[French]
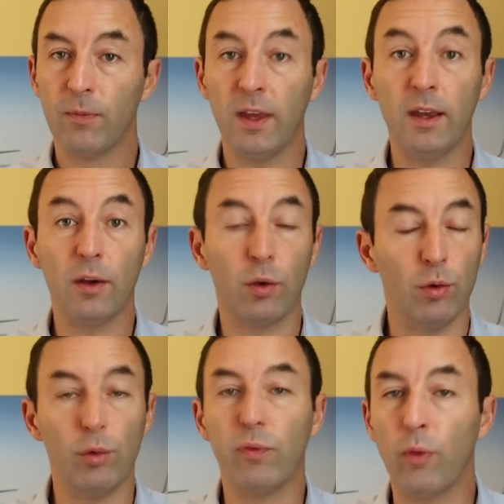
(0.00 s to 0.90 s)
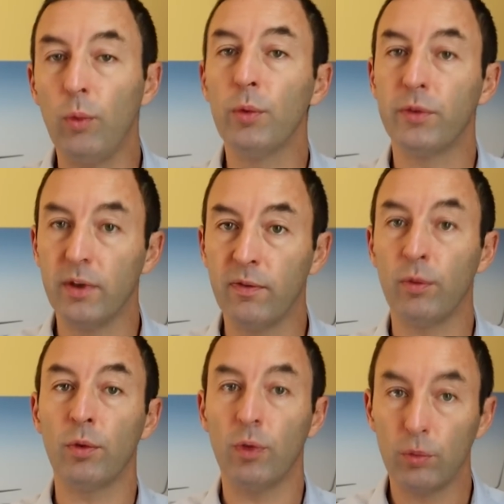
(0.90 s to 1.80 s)
et que le front
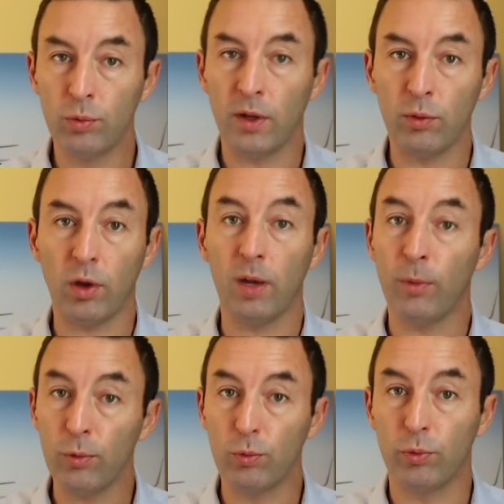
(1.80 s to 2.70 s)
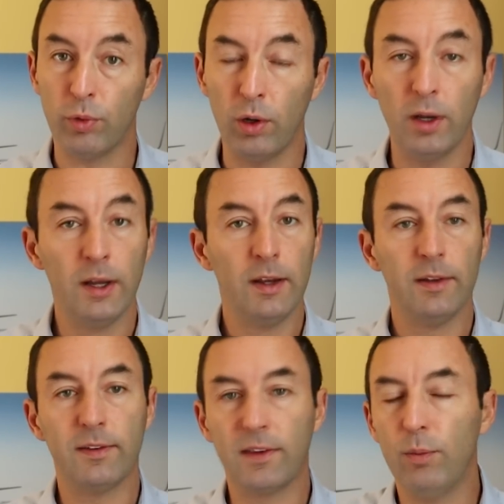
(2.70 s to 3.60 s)
s'effondre tout naturellement, tout seul, ce